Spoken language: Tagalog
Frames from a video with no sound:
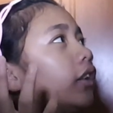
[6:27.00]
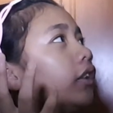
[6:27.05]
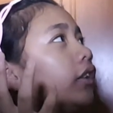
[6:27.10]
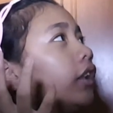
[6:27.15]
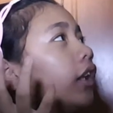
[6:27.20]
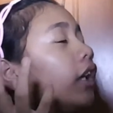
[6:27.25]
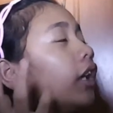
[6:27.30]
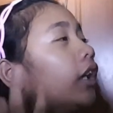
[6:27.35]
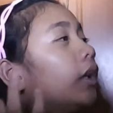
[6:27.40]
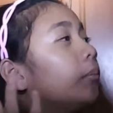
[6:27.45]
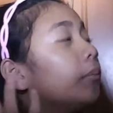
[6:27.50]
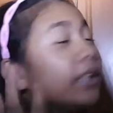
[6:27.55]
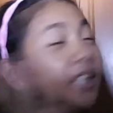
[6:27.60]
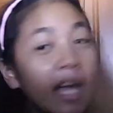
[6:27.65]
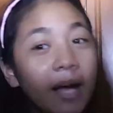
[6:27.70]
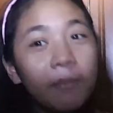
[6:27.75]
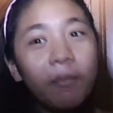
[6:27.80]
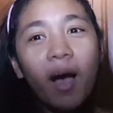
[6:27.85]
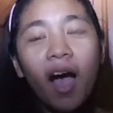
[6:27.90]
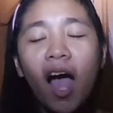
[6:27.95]
na
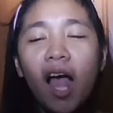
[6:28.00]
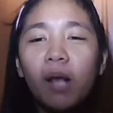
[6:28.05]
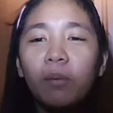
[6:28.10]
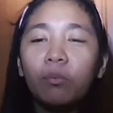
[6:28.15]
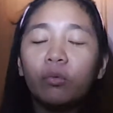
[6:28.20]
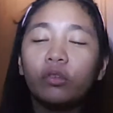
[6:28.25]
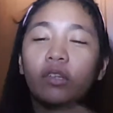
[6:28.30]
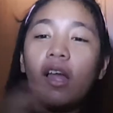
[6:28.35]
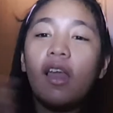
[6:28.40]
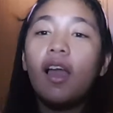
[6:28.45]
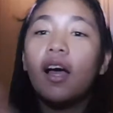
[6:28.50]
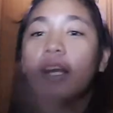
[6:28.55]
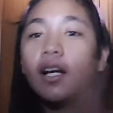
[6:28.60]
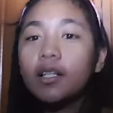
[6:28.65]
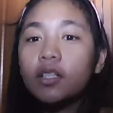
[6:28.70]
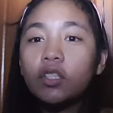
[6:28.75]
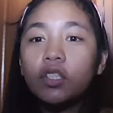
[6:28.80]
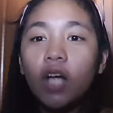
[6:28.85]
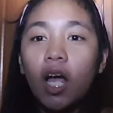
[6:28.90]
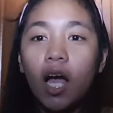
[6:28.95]
minamahal mo
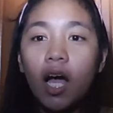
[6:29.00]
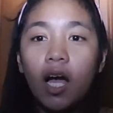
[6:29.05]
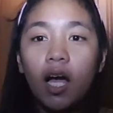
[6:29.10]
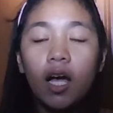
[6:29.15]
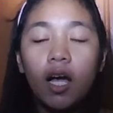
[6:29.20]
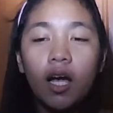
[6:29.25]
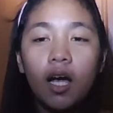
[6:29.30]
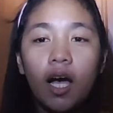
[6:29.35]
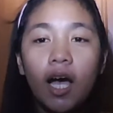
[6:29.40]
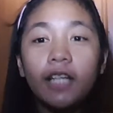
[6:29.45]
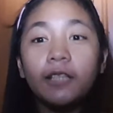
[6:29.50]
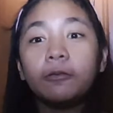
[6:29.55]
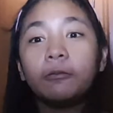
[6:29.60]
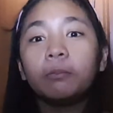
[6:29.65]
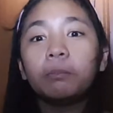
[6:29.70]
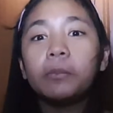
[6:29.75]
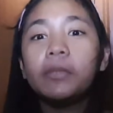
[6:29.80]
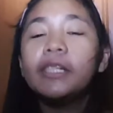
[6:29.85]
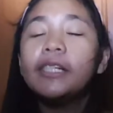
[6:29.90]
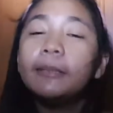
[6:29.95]
talaga siya at
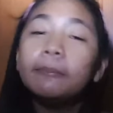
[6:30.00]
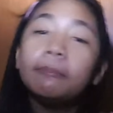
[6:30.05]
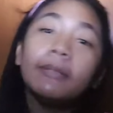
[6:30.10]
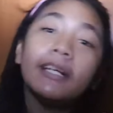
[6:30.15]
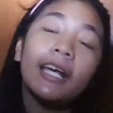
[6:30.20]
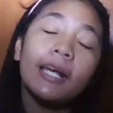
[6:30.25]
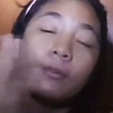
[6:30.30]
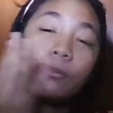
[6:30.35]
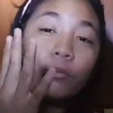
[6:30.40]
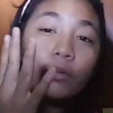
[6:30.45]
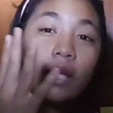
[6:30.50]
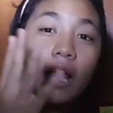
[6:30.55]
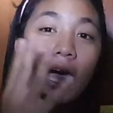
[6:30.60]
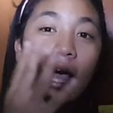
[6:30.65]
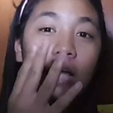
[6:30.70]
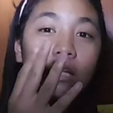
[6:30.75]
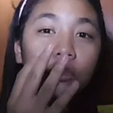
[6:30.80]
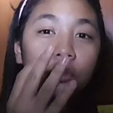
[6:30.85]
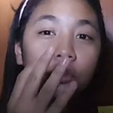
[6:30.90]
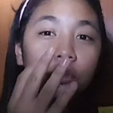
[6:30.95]
binibigay mo
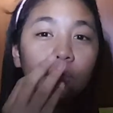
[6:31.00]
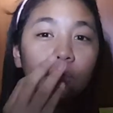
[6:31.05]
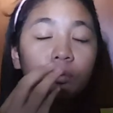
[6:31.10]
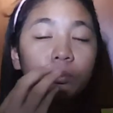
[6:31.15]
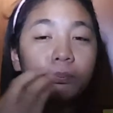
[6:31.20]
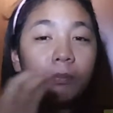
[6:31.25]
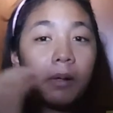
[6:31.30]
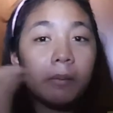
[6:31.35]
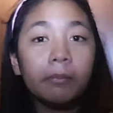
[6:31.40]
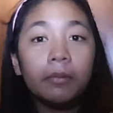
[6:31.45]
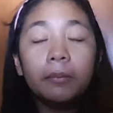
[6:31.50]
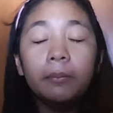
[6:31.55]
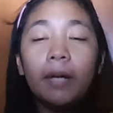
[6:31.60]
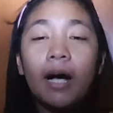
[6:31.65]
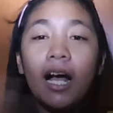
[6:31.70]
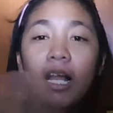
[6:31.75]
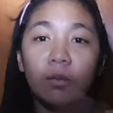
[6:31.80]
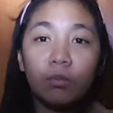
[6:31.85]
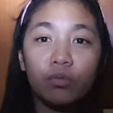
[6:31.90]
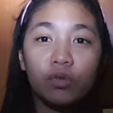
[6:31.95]
lahat yung
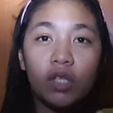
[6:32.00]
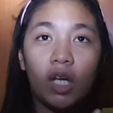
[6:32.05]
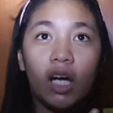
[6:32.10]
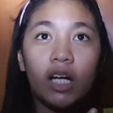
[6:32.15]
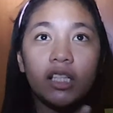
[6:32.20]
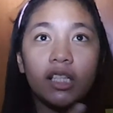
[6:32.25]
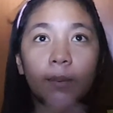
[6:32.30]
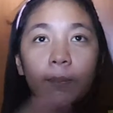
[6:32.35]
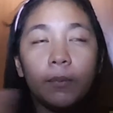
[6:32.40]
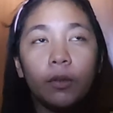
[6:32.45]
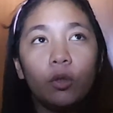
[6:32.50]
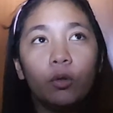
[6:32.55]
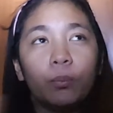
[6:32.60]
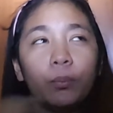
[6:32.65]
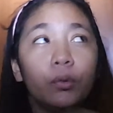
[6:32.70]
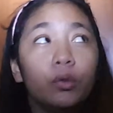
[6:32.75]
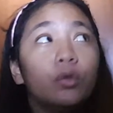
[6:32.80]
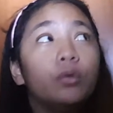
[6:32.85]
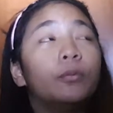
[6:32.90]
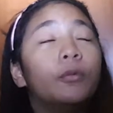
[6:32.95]
pagmamahal sa kanya,
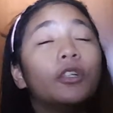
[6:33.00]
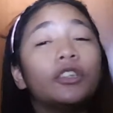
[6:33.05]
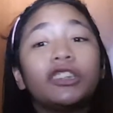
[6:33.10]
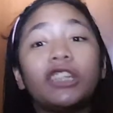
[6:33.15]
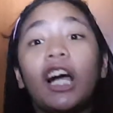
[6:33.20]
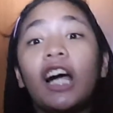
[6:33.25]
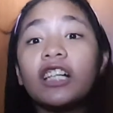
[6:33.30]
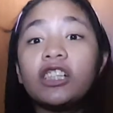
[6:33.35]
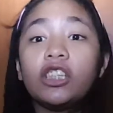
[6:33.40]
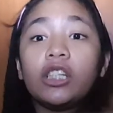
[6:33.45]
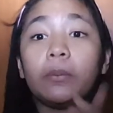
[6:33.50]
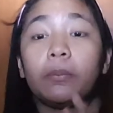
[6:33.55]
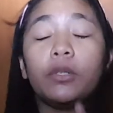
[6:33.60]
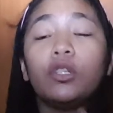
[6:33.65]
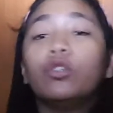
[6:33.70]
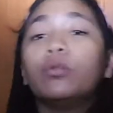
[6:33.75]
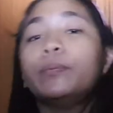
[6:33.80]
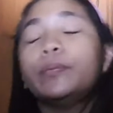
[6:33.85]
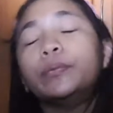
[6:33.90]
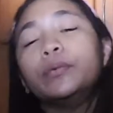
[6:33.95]
pinupuno mo. Tsaka siya
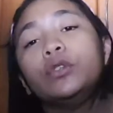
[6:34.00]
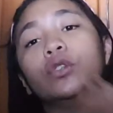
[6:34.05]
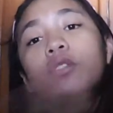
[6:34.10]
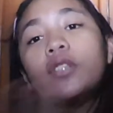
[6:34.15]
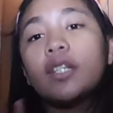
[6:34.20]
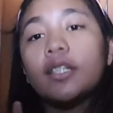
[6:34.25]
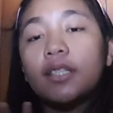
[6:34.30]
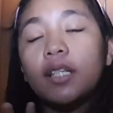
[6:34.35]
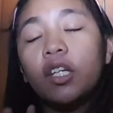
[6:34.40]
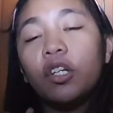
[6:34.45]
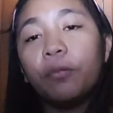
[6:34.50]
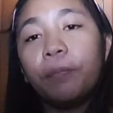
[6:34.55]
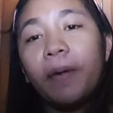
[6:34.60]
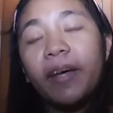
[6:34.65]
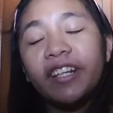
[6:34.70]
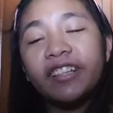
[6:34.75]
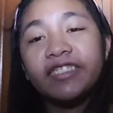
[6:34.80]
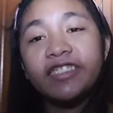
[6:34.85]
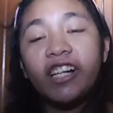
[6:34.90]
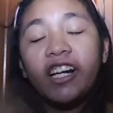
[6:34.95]
pinupuno niya sa'yo
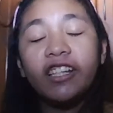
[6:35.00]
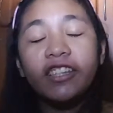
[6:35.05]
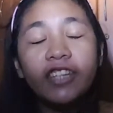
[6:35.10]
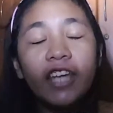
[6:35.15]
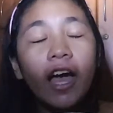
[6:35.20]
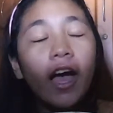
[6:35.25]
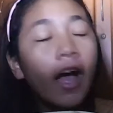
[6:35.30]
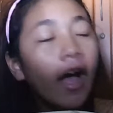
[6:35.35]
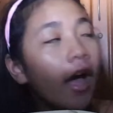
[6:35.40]
para sa kanya.